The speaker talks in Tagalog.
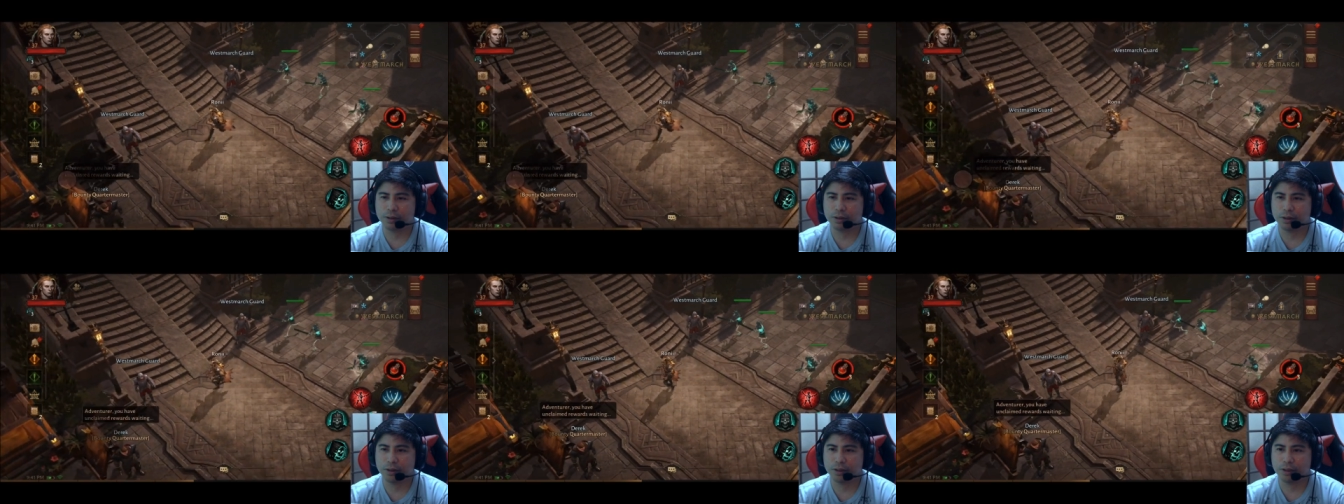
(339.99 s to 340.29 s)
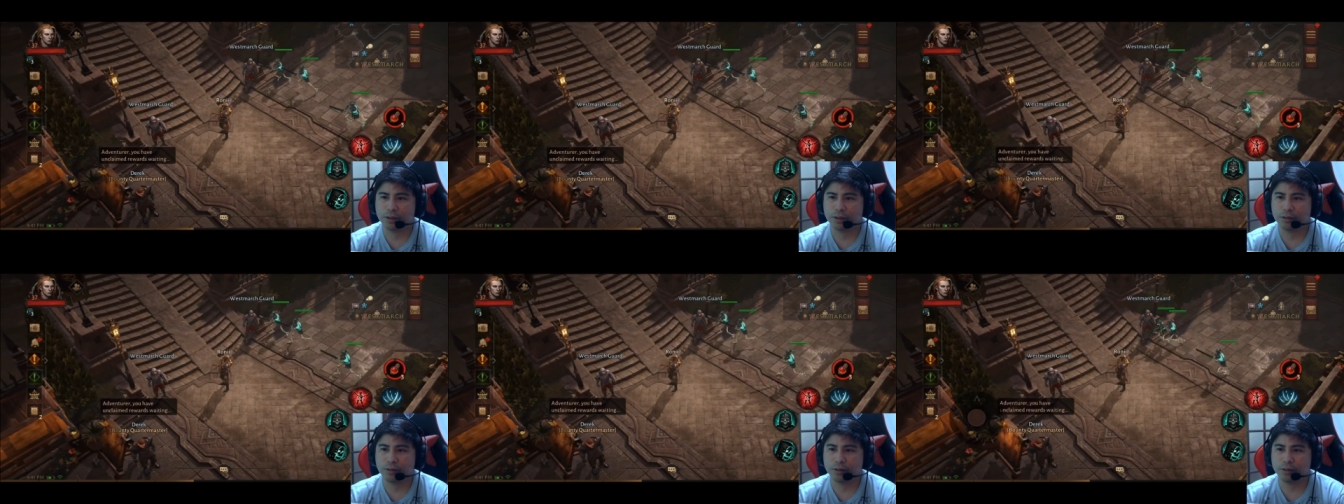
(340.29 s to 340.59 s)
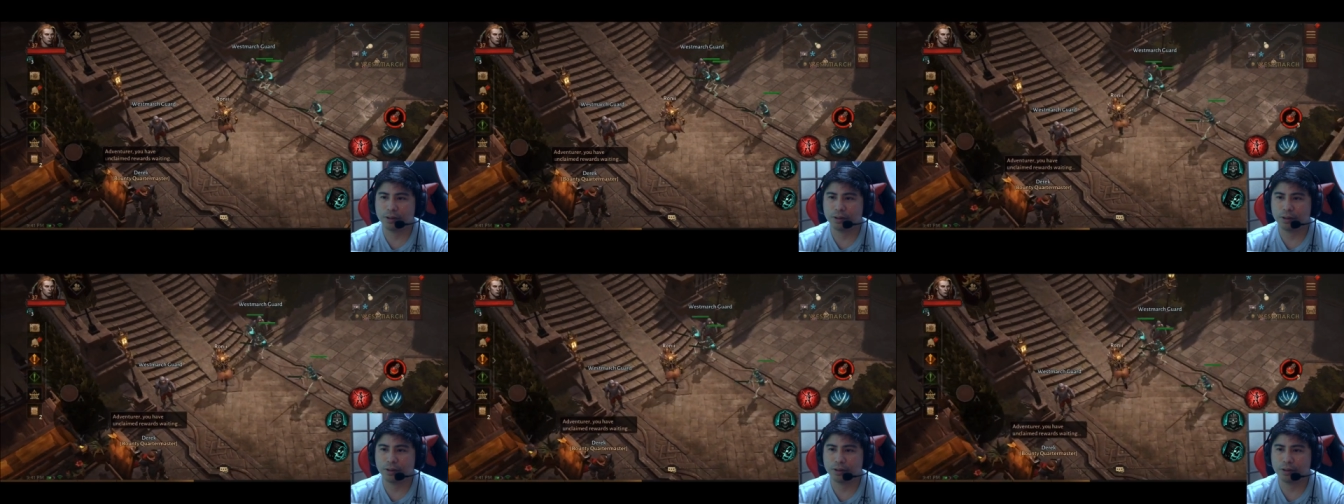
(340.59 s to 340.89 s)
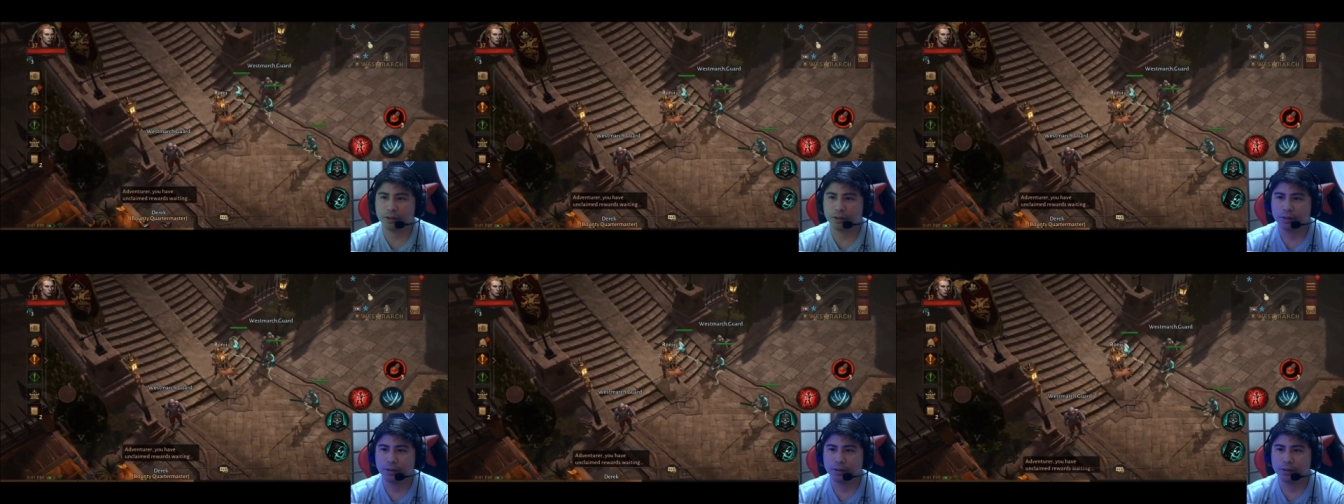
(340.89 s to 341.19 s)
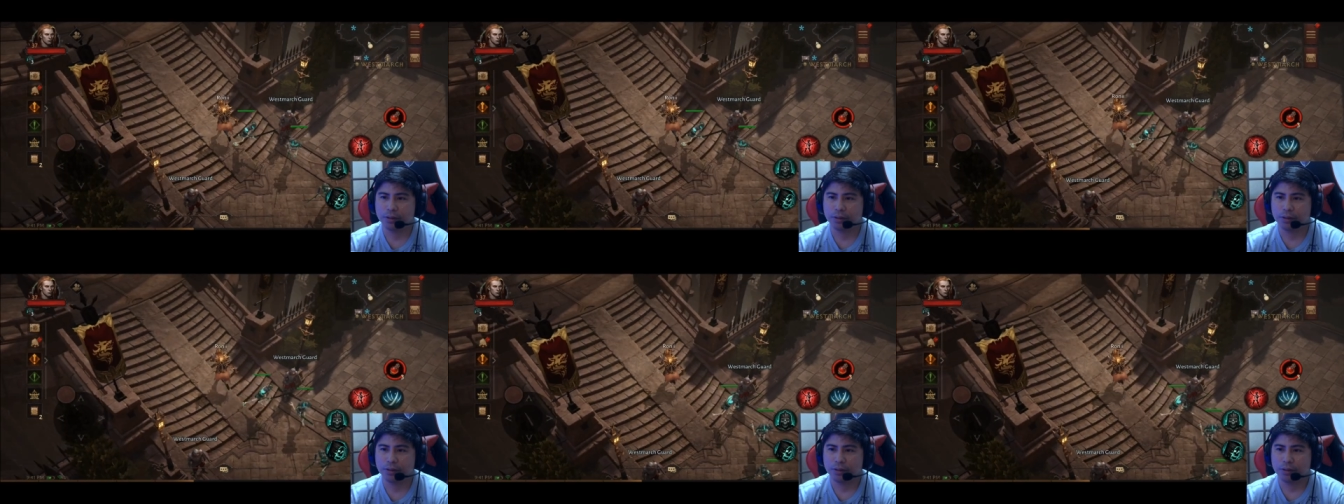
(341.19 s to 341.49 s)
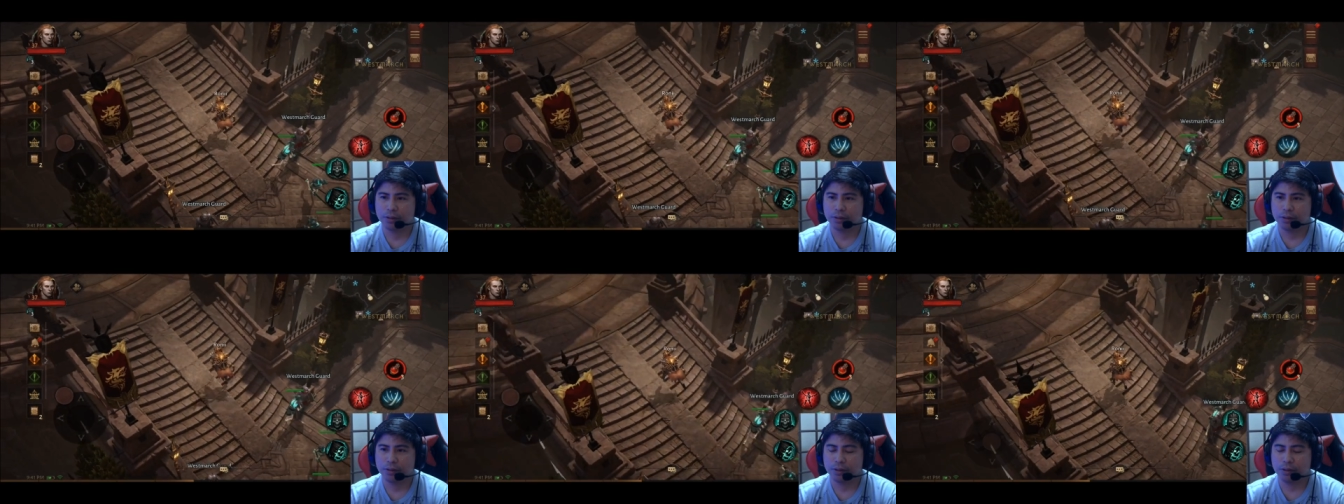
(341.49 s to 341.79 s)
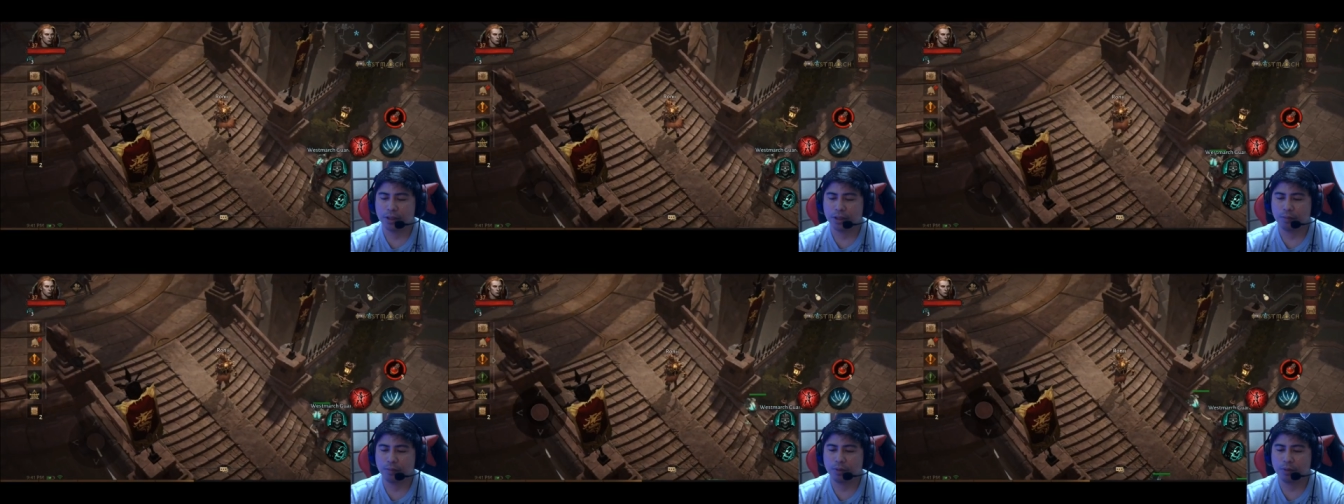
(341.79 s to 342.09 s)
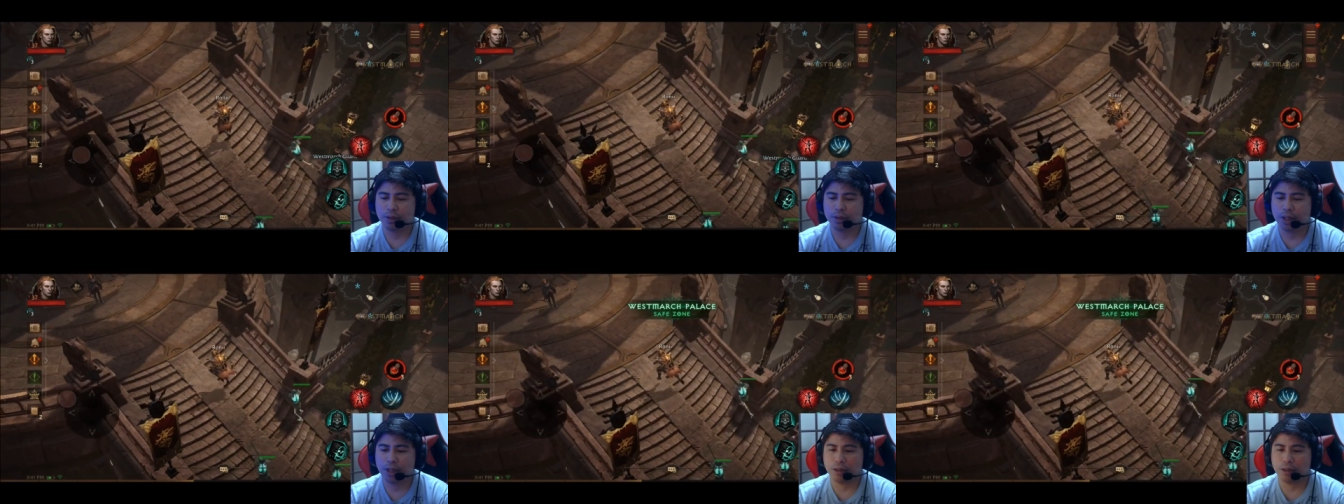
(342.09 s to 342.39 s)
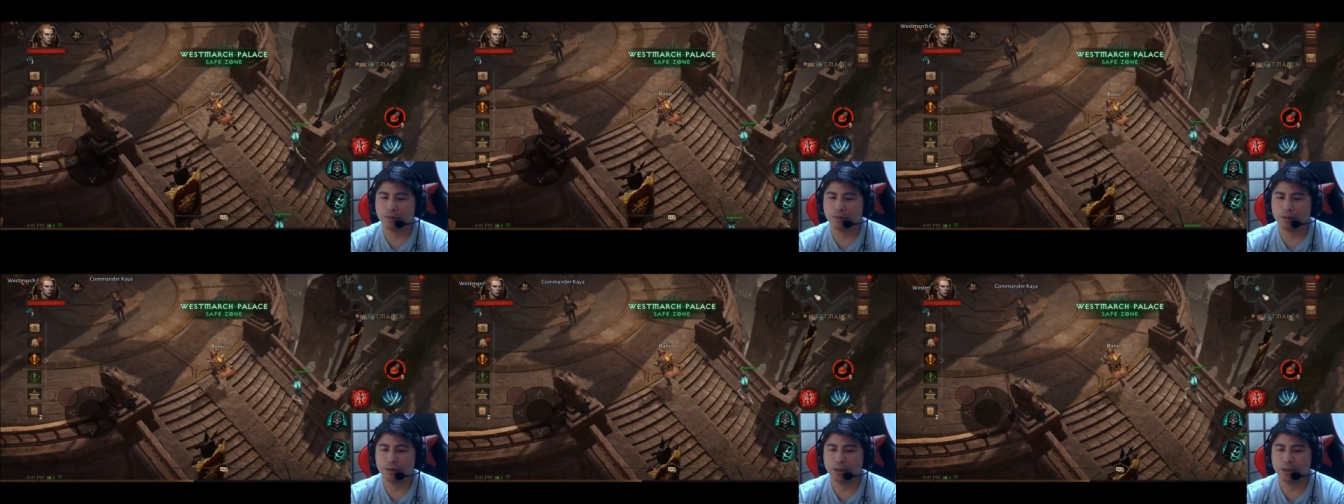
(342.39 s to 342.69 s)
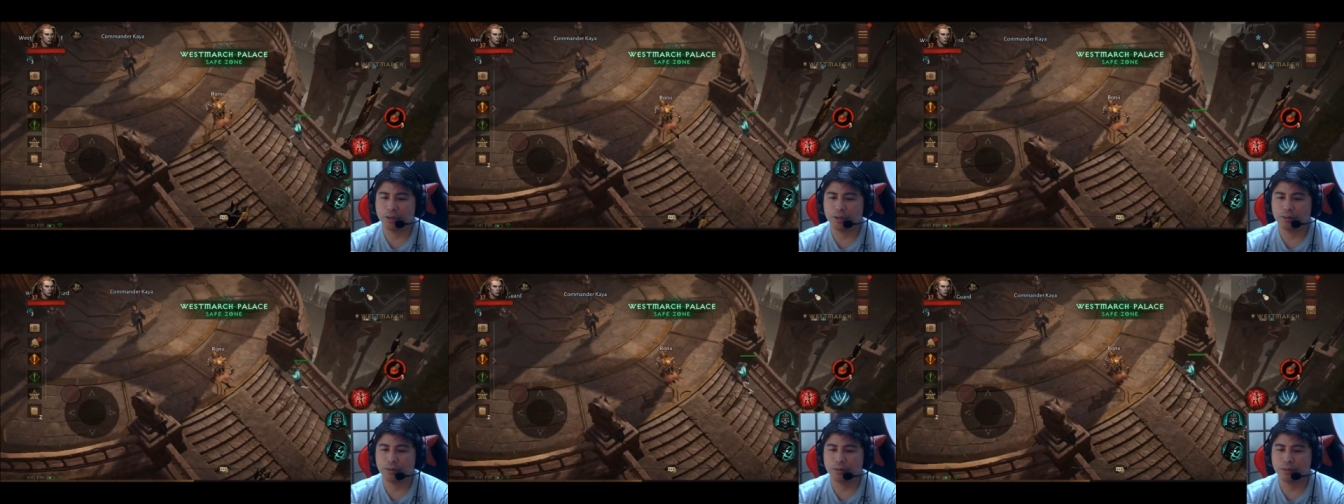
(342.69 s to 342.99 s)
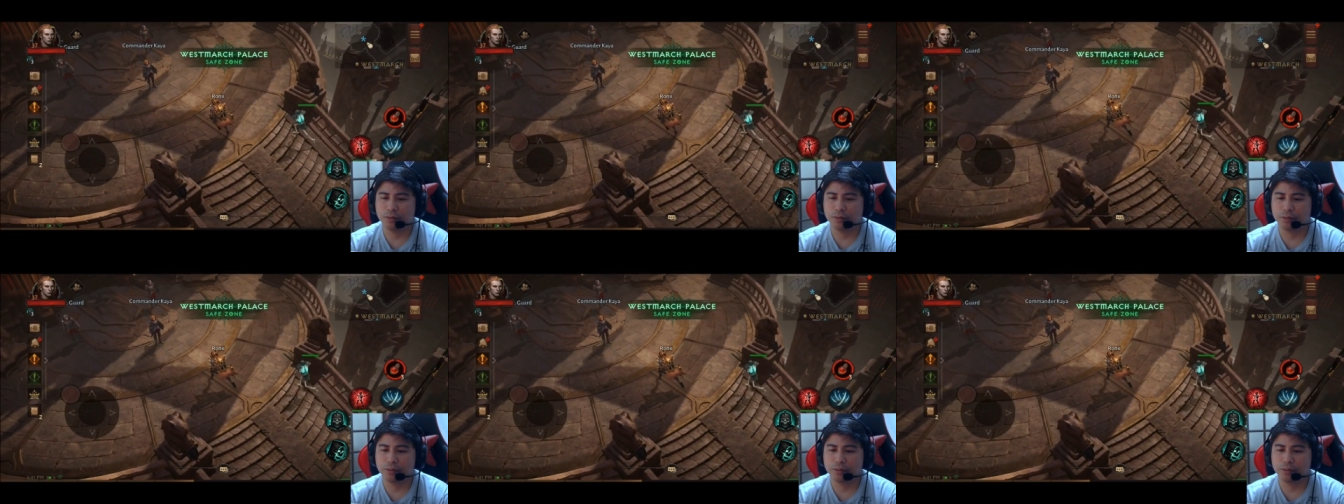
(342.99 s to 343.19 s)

ano eh, daming tao dito.